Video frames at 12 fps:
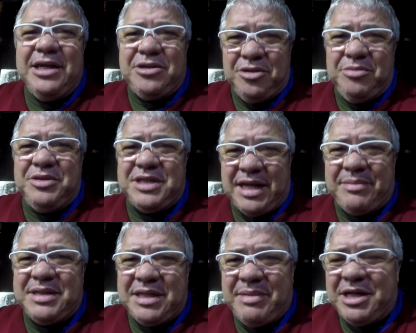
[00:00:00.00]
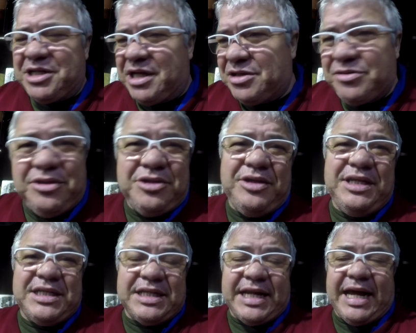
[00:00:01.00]
E todo mundo sabe que você mexe com as coisas, então
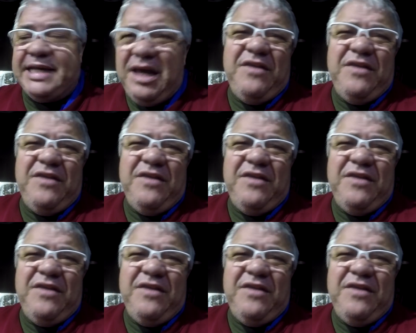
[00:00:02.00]
isso é traz.